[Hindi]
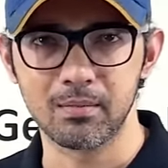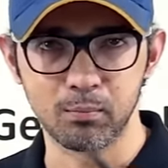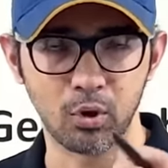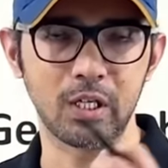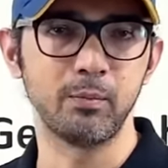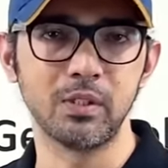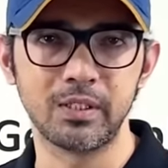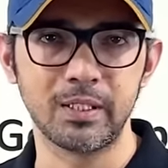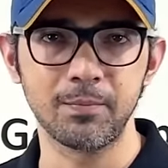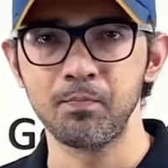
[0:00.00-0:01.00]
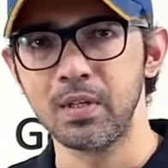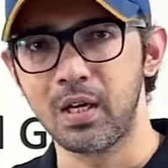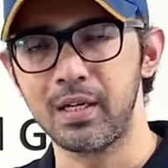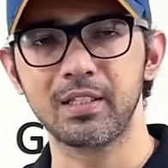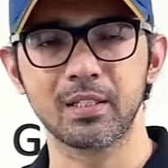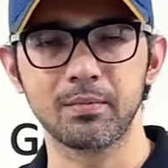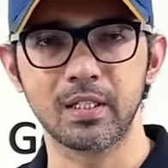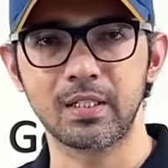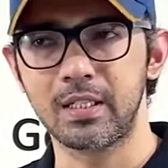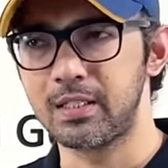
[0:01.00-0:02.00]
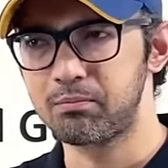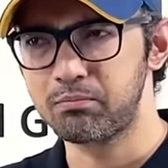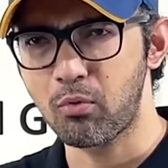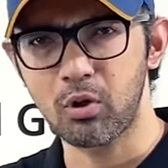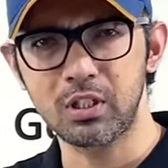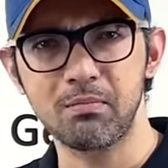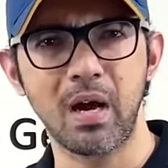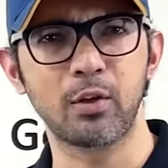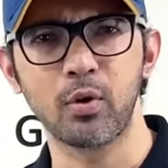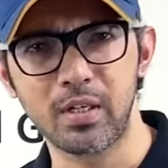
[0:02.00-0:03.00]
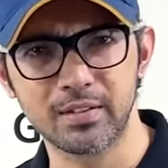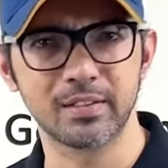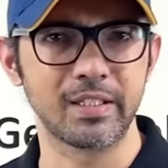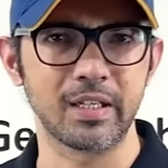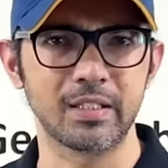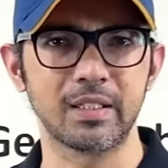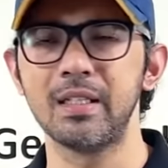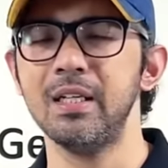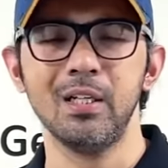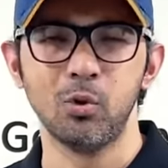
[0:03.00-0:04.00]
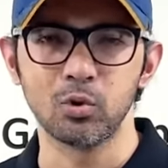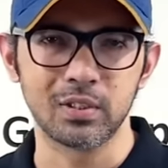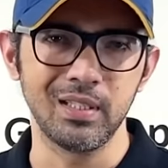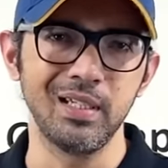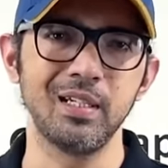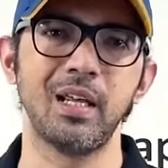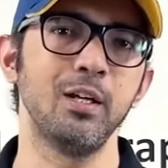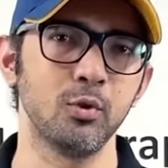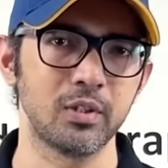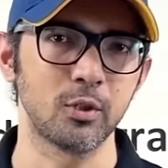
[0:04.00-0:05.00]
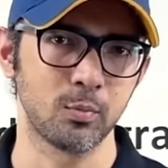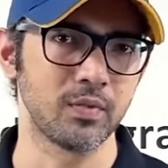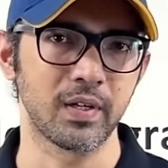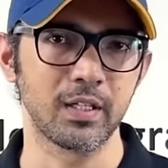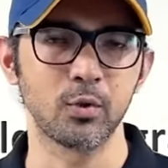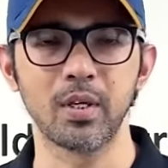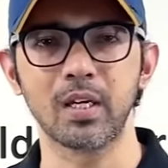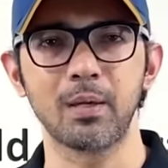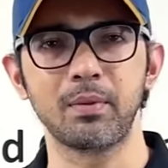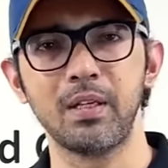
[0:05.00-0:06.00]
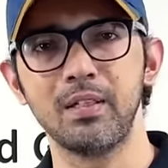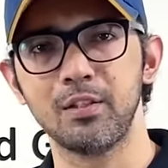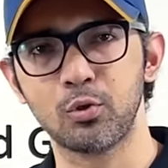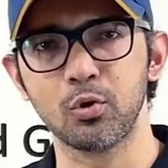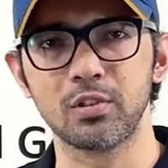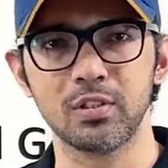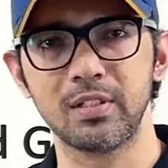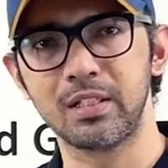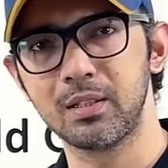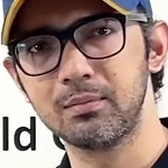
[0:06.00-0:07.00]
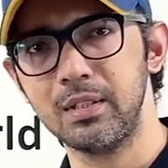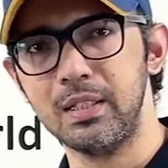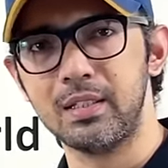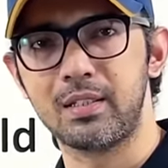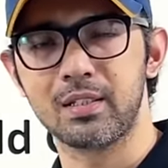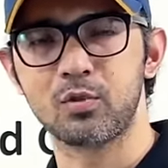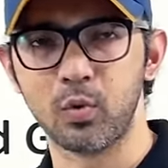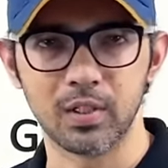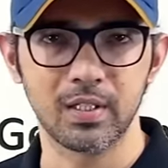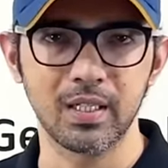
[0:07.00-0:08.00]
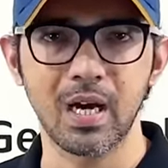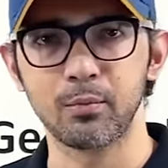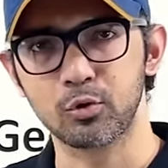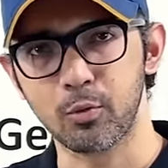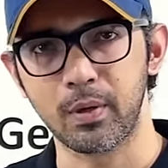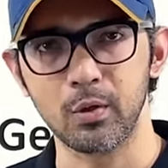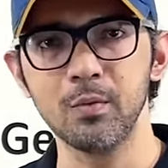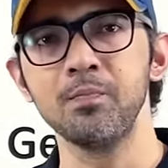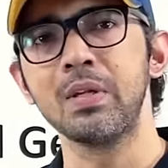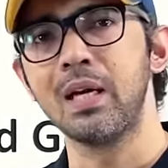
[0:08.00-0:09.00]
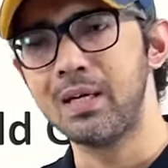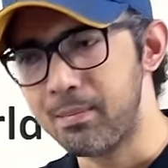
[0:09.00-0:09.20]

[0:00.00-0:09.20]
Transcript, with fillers: बुकलेट मिलती है हर एक सब्जेक्ट का बहुत ही माइक्रो एनालिसिस किया रहता है उसकी नीड नहीं होती है टू बी फ्रैंक क्योंकि अगर आपके रिसोर्सेज एकदम ट्रस्ट वर्दी हैं आप उसको पढ़ो एंड